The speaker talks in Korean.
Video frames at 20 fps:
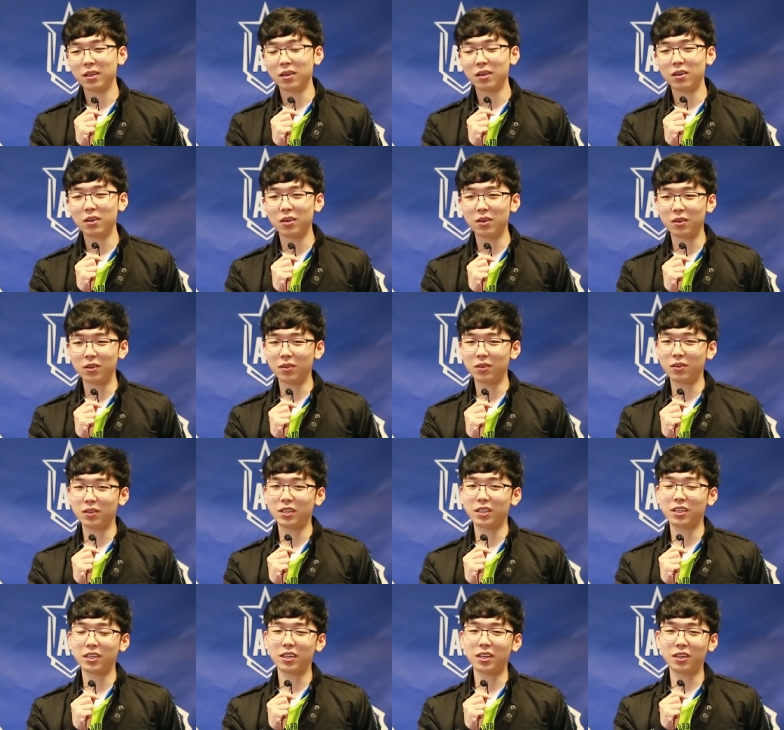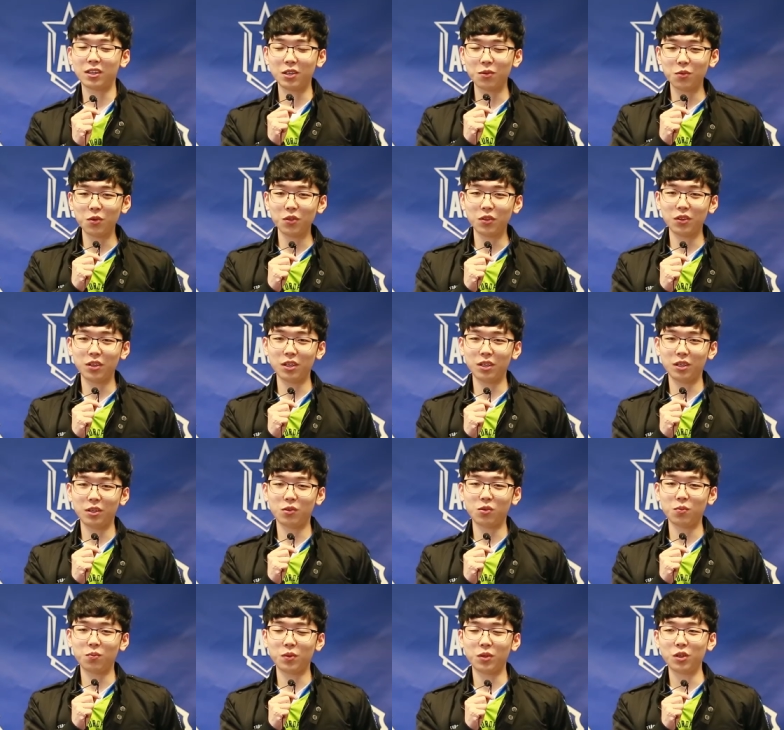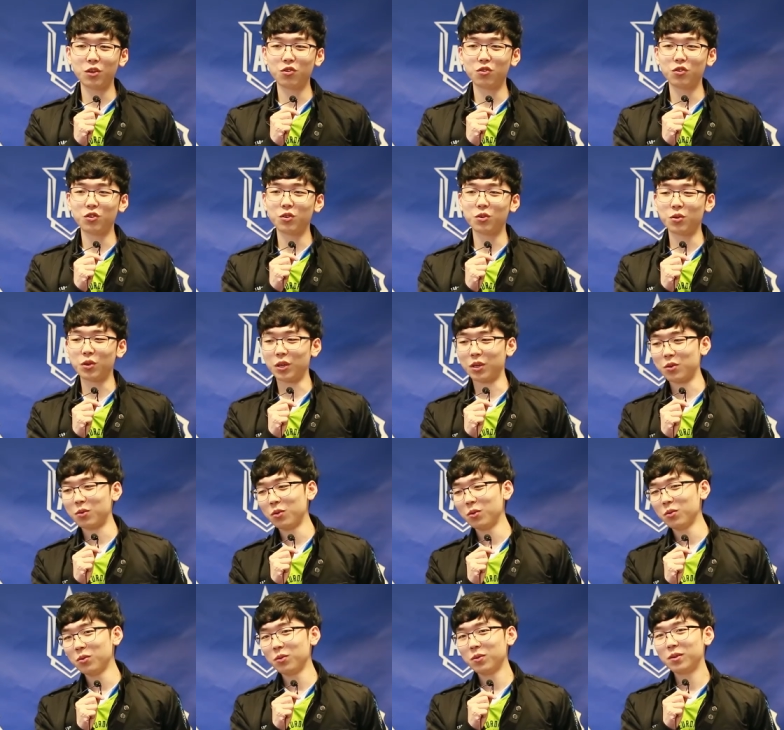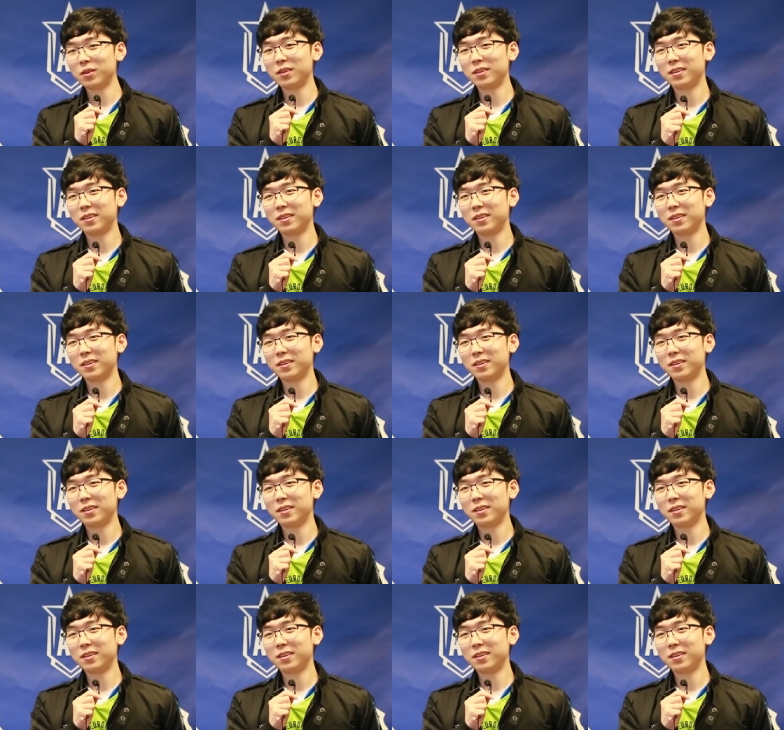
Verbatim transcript: 어 이제 팀원들이 좀 믿어주는 거 있고